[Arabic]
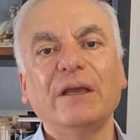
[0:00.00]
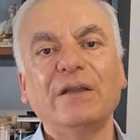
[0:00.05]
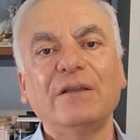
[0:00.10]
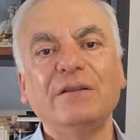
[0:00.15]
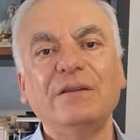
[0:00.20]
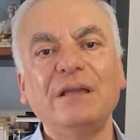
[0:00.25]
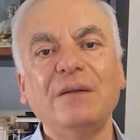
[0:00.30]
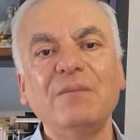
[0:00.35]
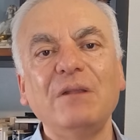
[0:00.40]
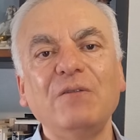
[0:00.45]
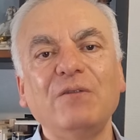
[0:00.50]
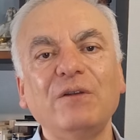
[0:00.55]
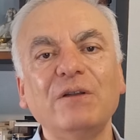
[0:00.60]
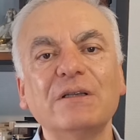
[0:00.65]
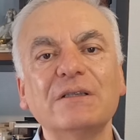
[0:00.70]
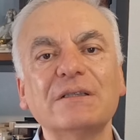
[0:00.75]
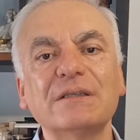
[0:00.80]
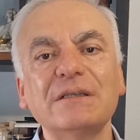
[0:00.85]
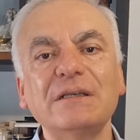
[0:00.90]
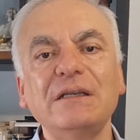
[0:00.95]
الدم
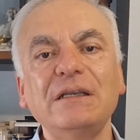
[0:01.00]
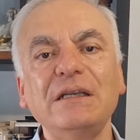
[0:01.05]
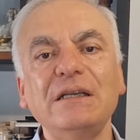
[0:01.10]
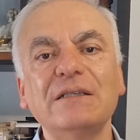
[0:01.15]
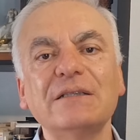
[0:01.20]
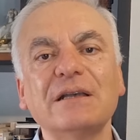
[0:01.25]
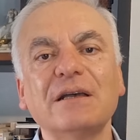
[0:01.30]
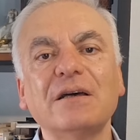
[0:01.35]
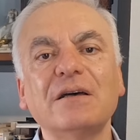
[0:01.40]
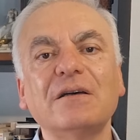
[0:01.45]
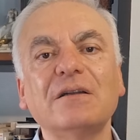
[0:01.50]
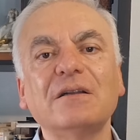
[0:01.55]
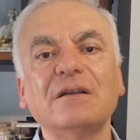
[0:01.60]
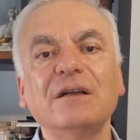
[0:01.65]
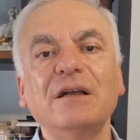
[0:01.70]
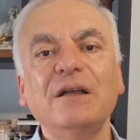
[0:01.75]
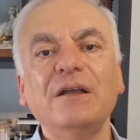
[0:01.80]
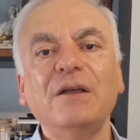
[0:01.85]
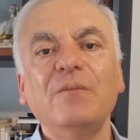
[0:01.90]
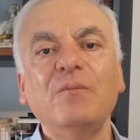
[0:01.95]
الفلسطيني صار
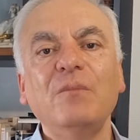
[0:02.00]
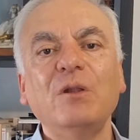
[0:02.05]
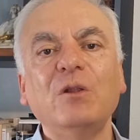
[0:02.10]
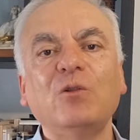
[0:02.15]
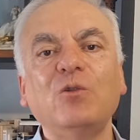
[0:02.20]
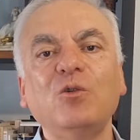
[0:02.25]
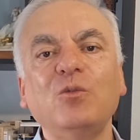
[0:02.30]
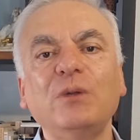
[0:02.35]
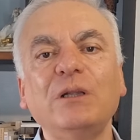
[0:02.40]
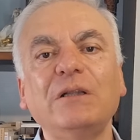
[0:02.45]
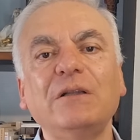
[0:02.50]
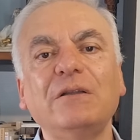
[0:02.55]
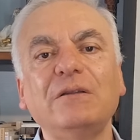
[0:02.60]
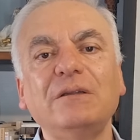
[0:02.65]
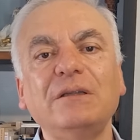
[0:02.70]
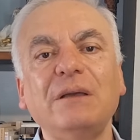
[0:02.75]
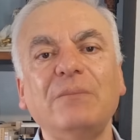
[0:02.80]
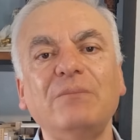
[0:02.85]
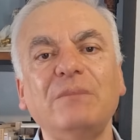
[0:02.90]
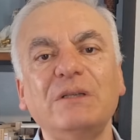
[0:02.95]
مثله مثل
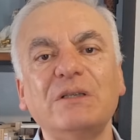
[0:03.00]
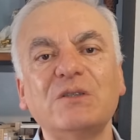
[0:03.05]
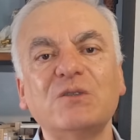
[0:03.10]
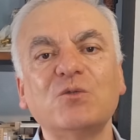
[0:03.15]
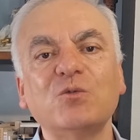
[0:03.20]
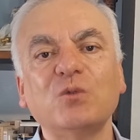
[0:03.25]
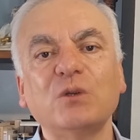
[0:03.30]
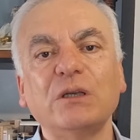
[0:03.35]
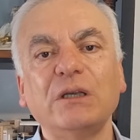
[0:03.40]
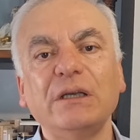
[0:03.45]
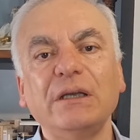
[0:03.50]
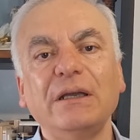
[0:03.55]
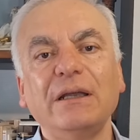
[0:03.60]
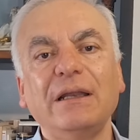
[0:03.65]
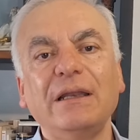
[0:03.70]
الدم السوري